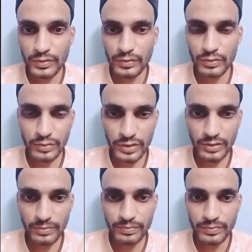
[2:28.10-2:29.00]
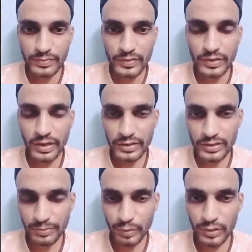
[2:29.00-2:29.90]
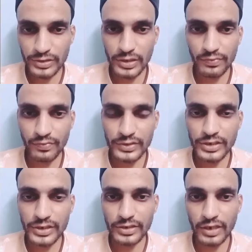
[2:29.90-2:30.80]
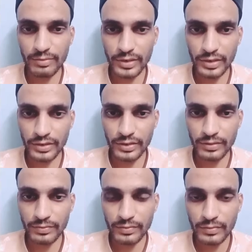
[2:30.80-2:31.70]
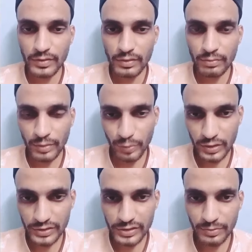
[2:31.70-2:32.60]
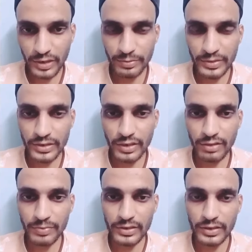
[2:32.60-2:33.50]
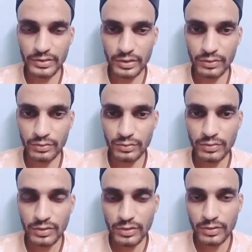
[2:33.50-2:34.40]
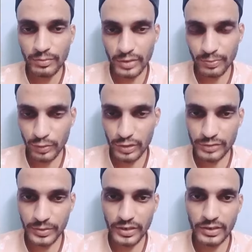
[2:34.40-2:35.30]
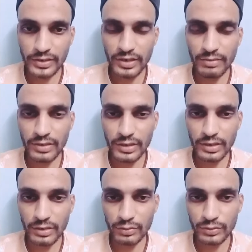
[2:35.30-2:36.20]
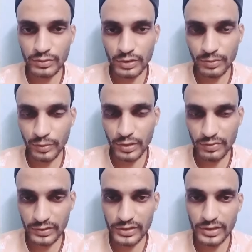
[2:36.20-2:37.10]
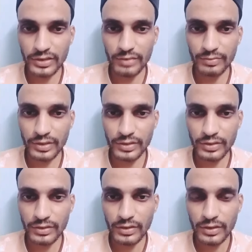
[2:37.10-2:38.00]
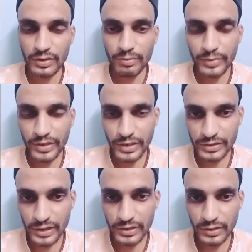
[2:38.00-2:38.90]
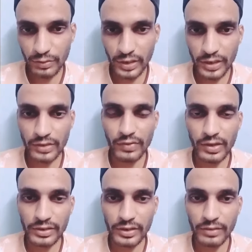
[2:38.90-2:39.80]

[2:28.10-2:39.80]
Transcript: क्योंकि यहाँ की पुलिस सिर्फ वन साइड काम कर रही है मैं पुलिस डिपार्टमेंट की रिस्पेक्ट करता हूँ पर पुलिस पर यह इल्ज़ाम लगा रहा हूँ क्योंकि पुलिस वन साइड काम कर रही है मेरे साथ ही हुआ है ये वाक़